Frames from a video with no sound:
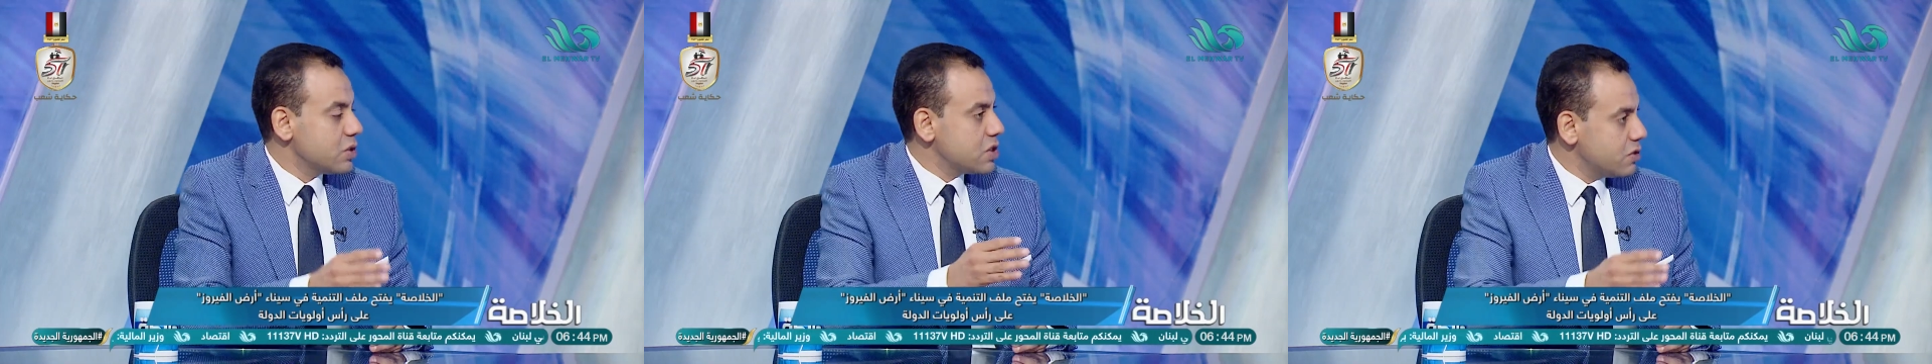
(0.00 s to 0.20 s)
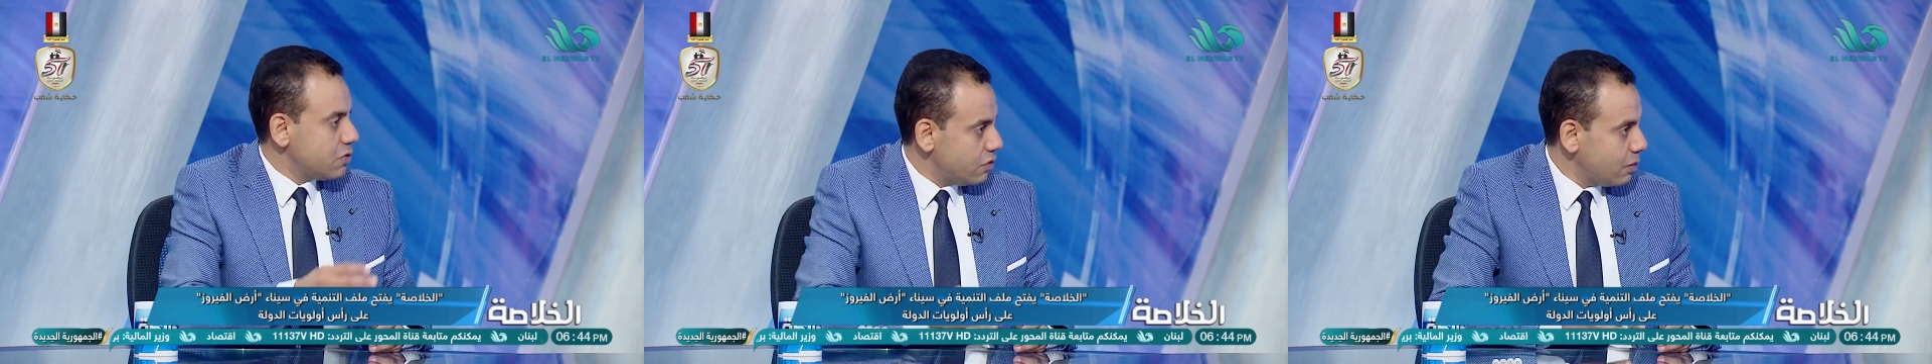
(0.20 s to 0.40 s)

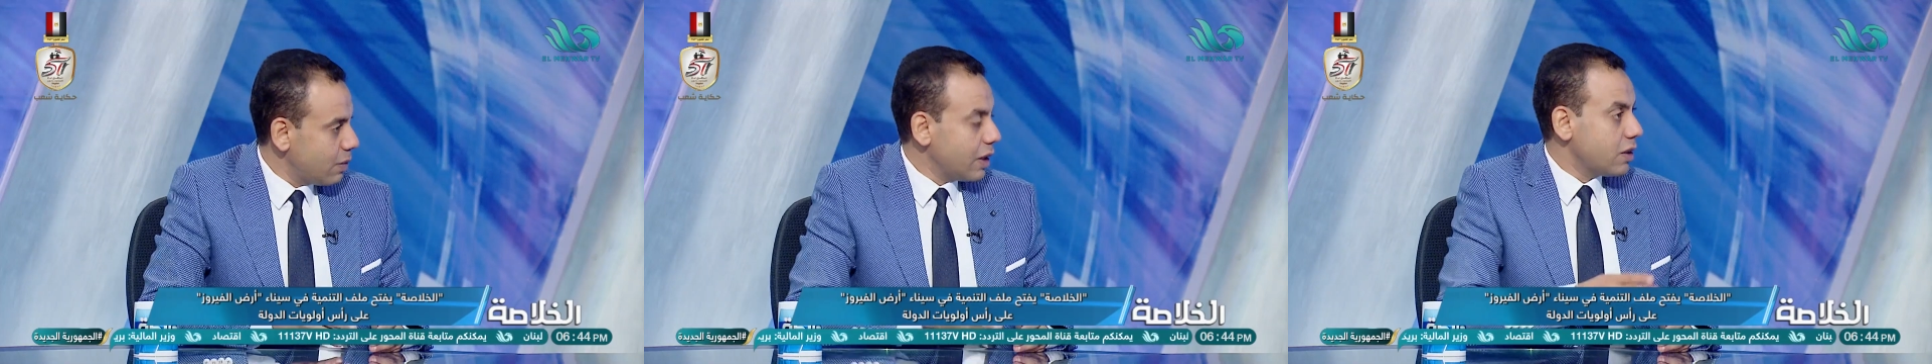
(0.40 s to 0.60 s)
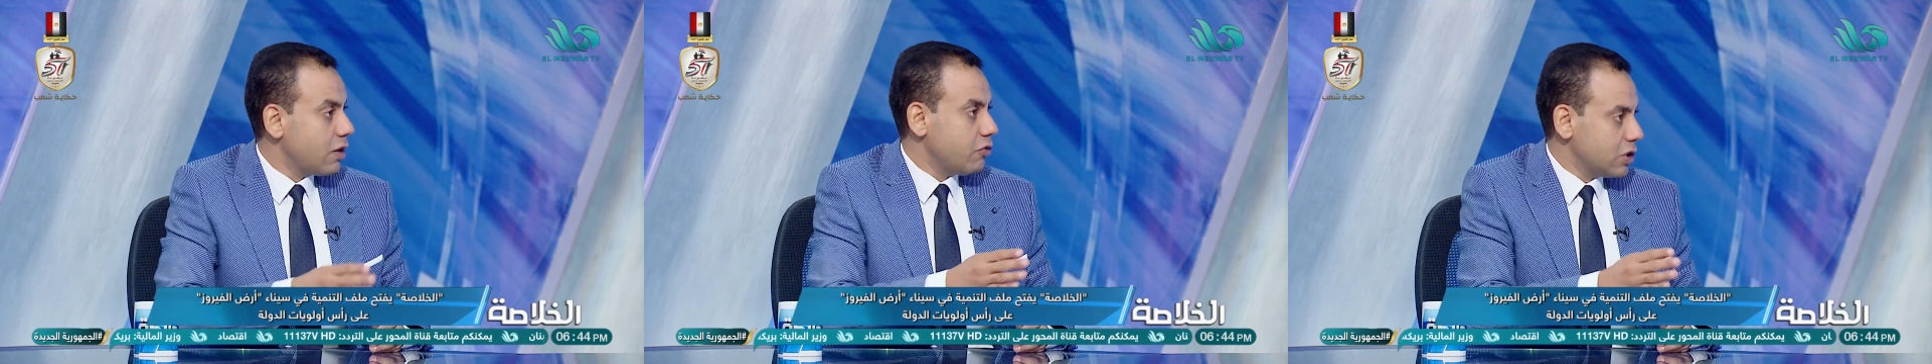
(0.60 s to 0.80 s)
ماشيين فيه
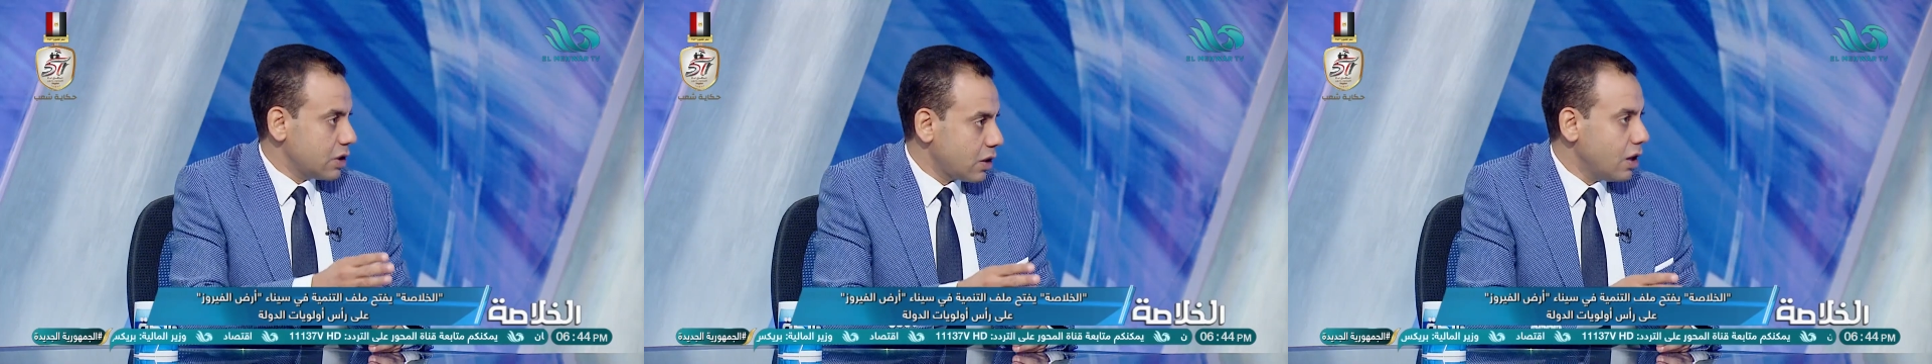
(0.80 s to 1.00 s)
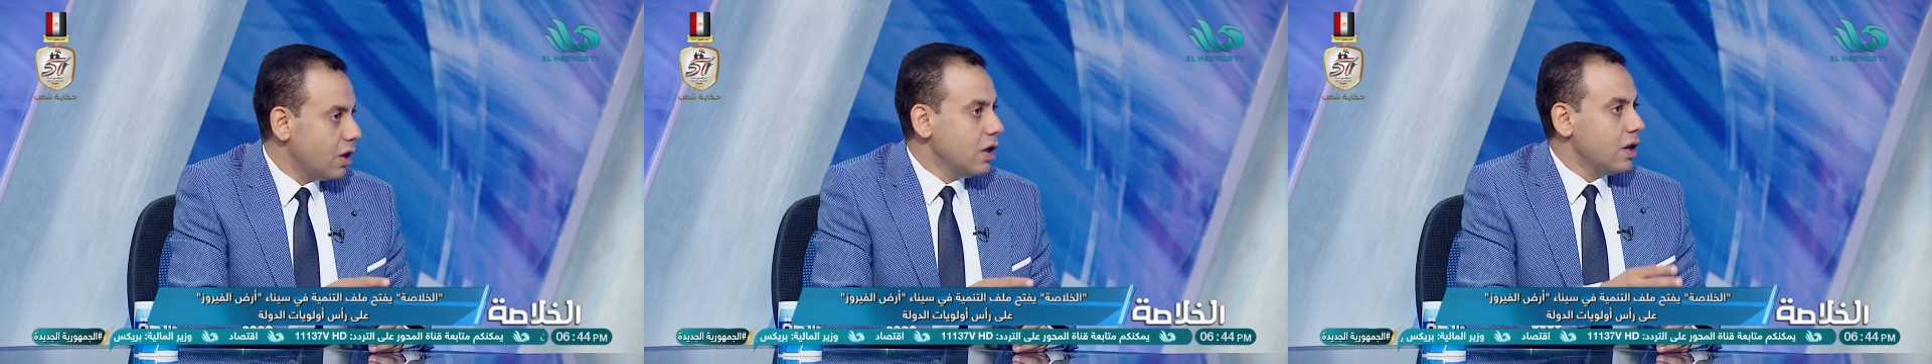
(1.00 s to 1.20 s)
بقى لنا
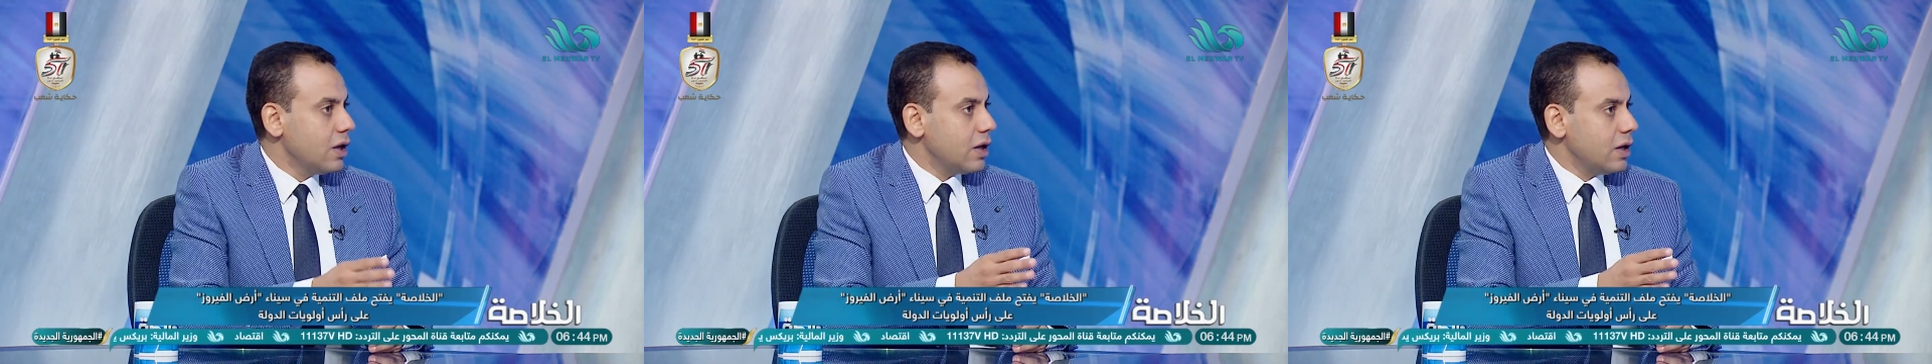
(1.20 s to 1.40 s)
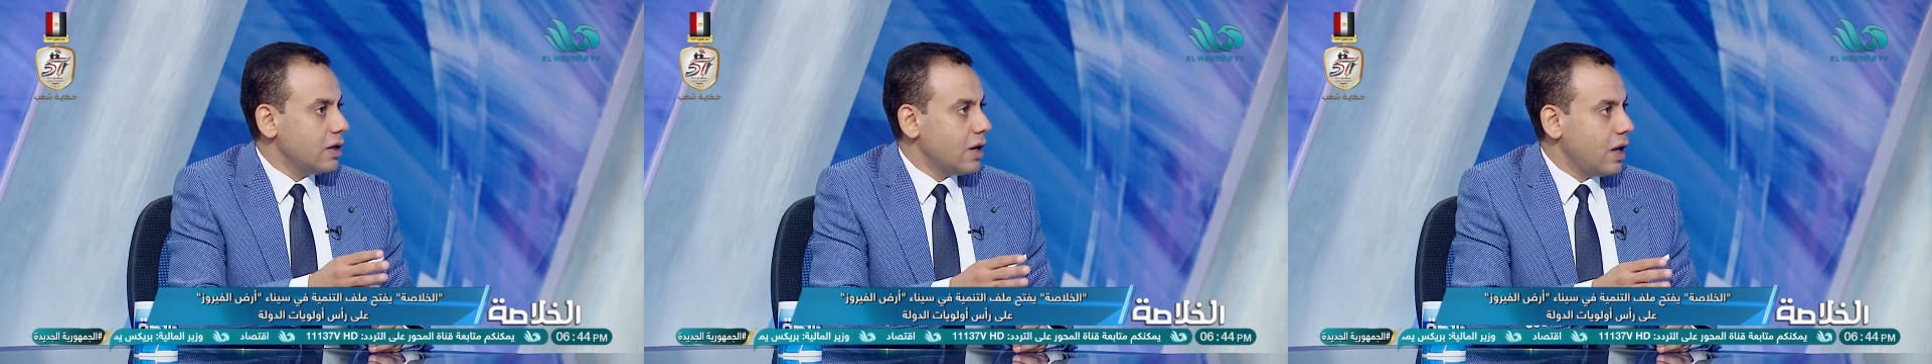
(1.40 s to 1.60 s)
فتره
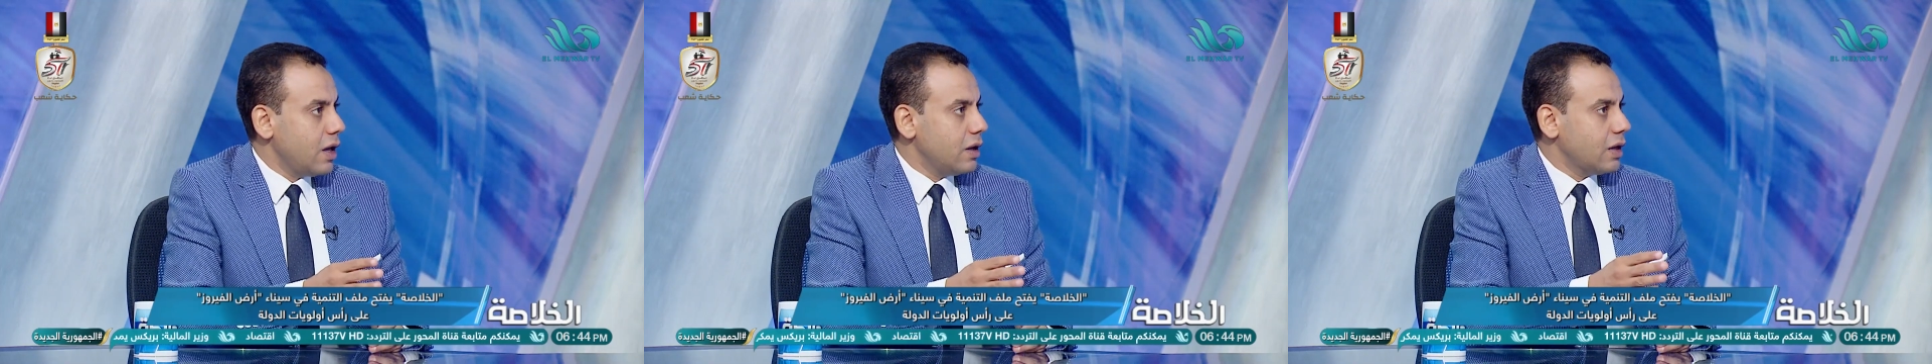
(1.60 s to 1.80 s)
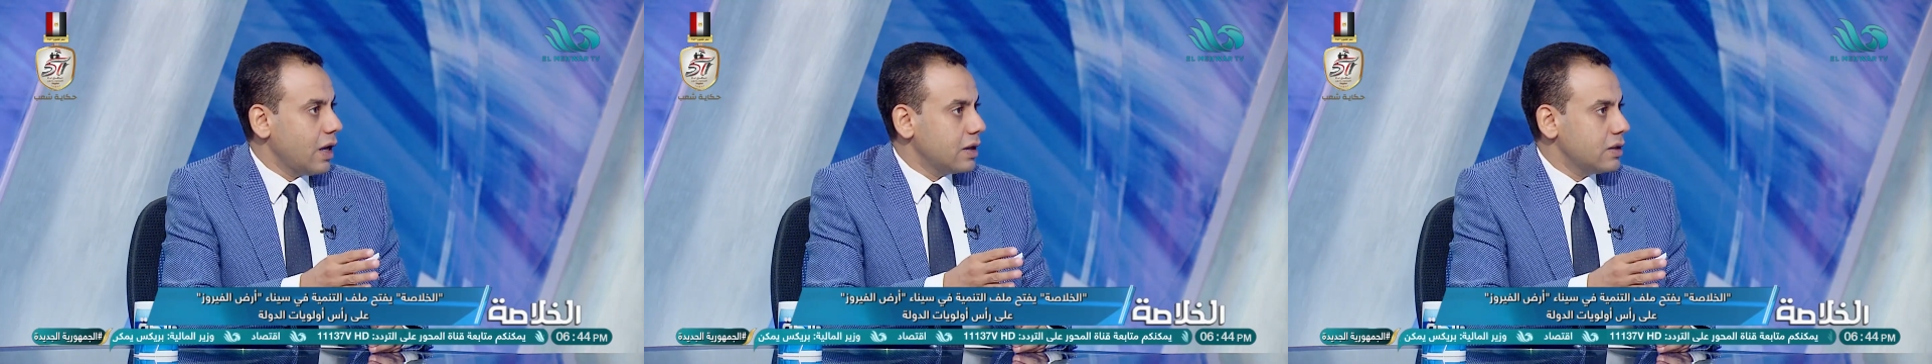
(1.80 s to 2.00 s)

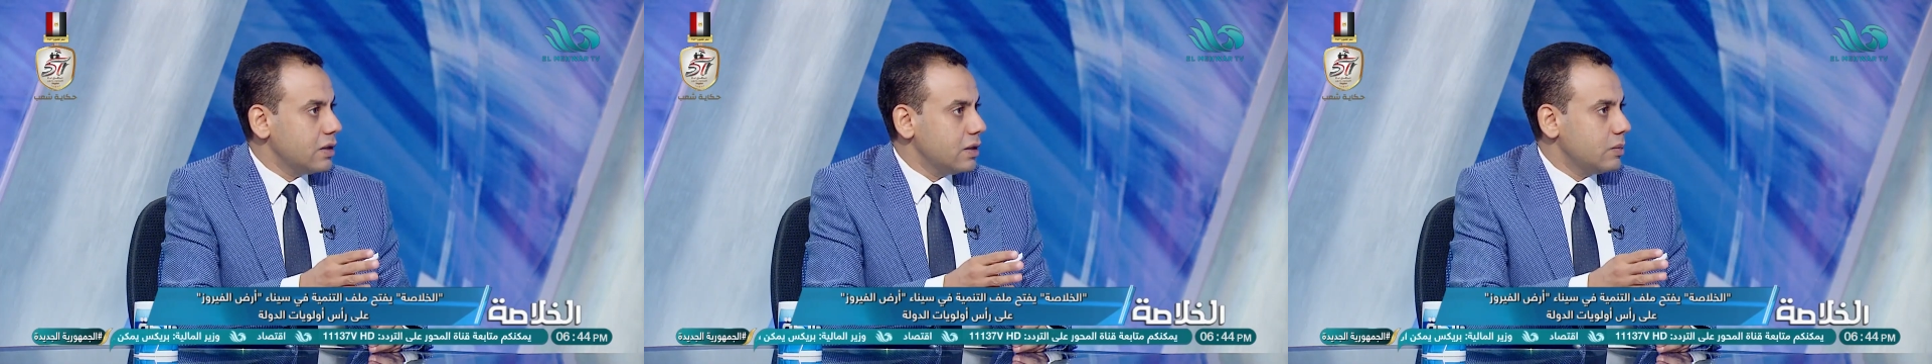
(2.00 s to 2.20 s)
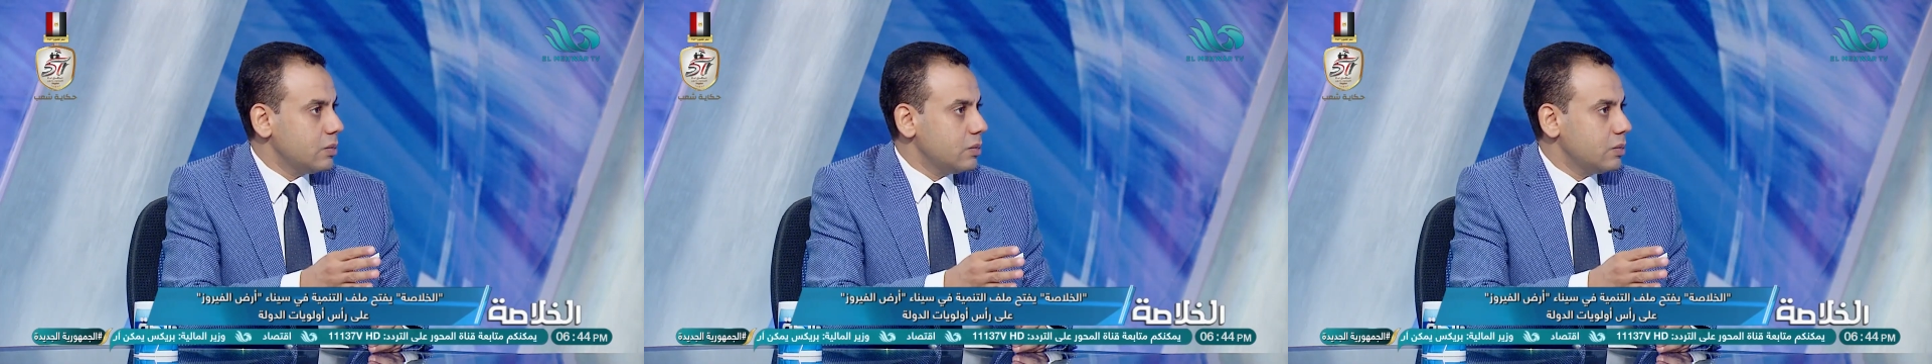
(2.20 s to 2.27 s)
احنا يعني